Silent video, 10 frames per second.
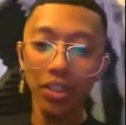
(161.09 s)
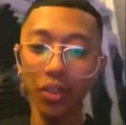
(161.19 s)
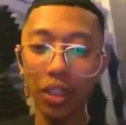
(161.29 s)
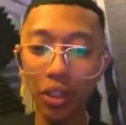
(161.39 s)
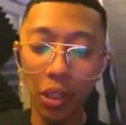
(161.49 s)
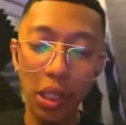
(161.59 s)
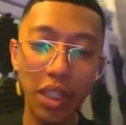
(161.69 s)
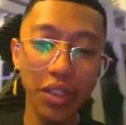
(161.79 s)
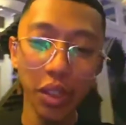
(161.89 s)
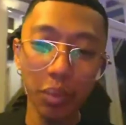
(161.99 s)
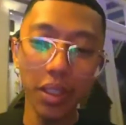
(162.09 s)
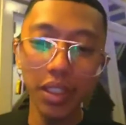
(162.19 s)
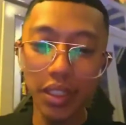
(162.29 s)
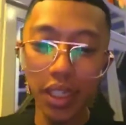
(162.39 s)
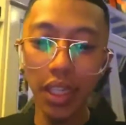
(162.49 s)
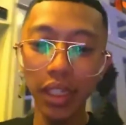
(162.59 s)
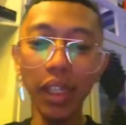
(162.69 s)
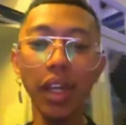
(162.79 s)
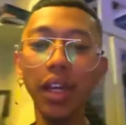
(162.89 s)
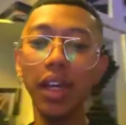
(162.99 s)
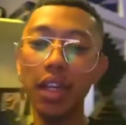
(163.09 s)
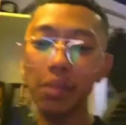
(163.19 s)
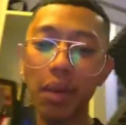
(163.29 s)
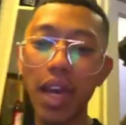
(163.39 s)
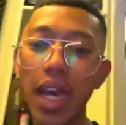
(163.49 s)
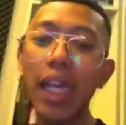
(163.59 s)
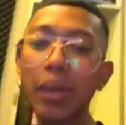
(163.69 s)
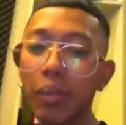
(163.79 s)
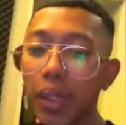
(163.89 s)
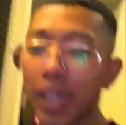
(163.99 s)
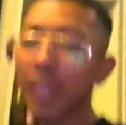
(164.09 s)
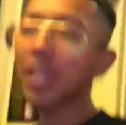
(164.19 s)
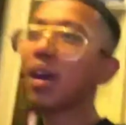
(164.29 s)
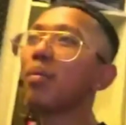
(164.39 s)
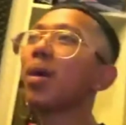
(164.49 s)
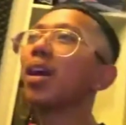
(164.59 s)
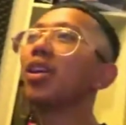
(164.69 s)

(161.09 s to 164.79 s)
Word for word: Kung ano oras ako magising at makahanap ng kasama.